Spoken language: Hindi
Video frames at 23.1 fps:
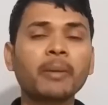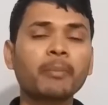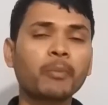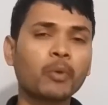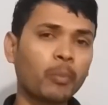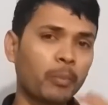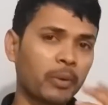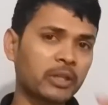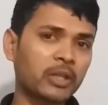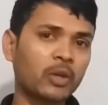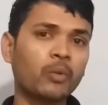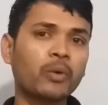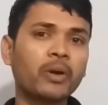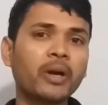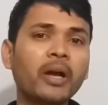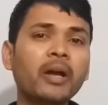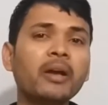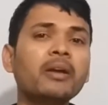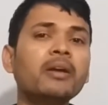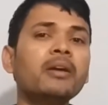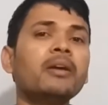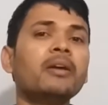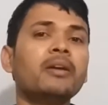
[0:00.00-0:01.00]
आपको पता होगा
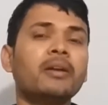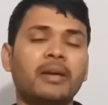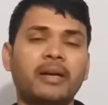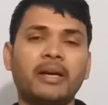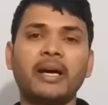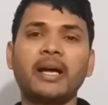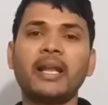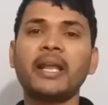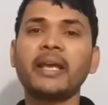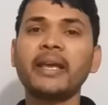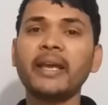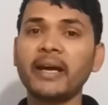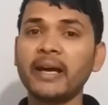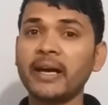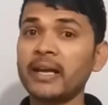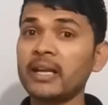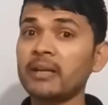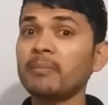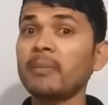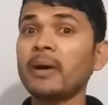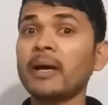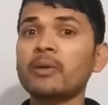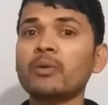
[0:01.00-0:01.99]
हालांकि
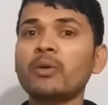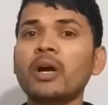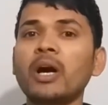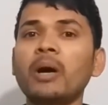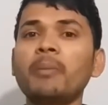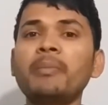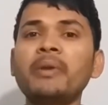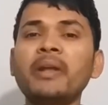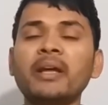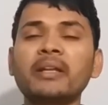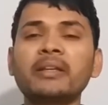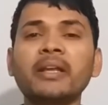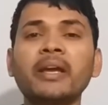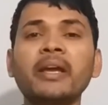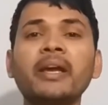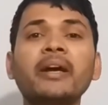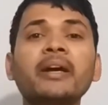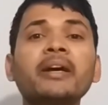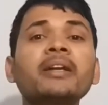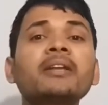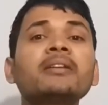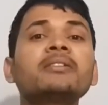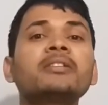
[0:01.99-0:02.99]
हर बार वो काम नहीं आता है
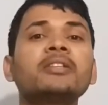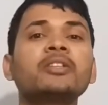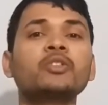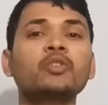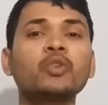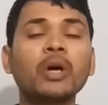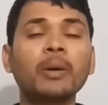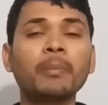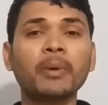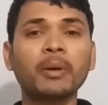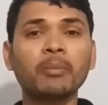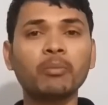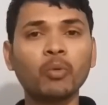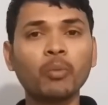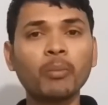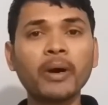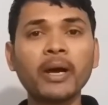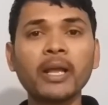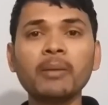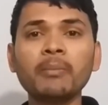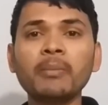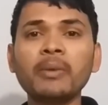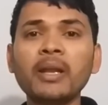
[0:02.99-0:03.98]
अगर जिसको आपका
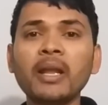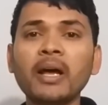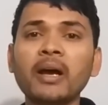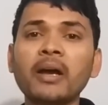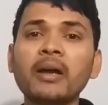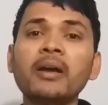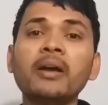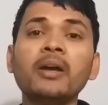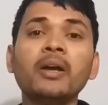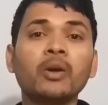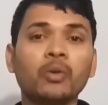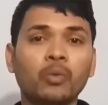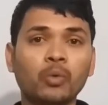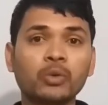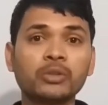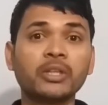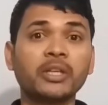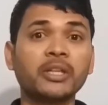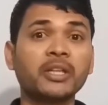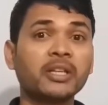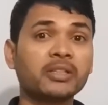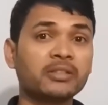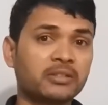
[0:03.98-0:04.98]
मोबाइल मिला वो
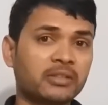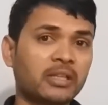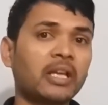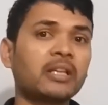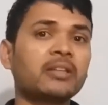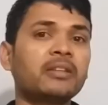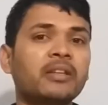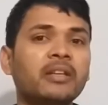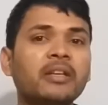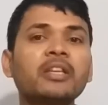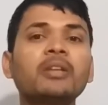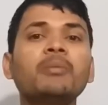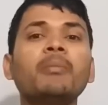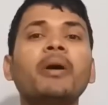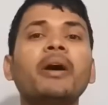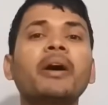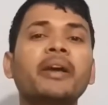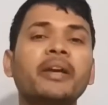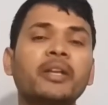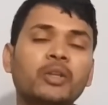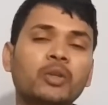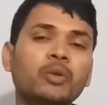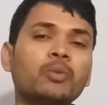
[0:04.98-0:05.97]
ज़्यादा साथी
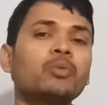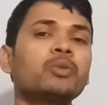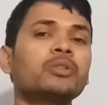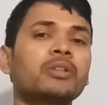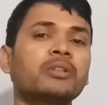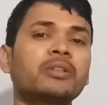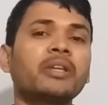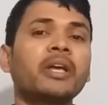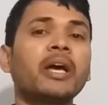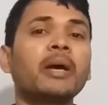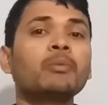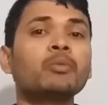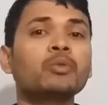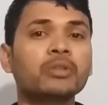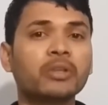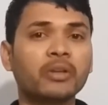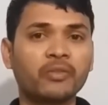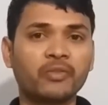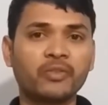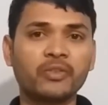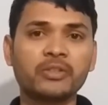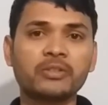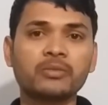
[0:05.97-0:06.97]
दिमाग है तो हो सकता है उसका
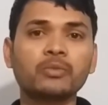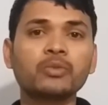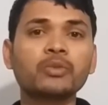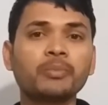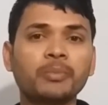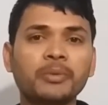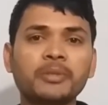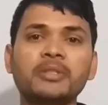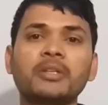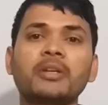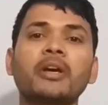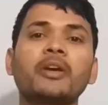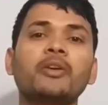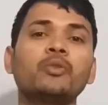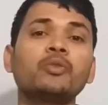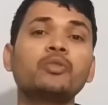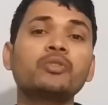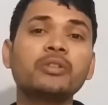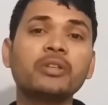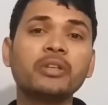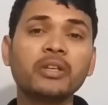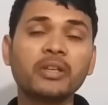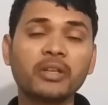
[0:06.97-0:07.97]
फीच उस फीचर का
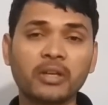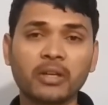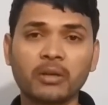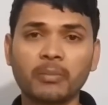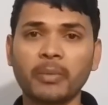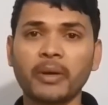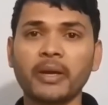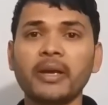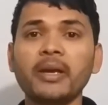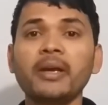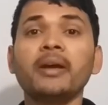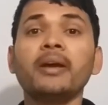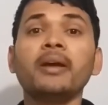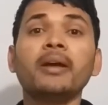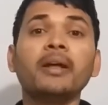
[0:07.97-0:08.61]
यूज़ नहीं कर पाए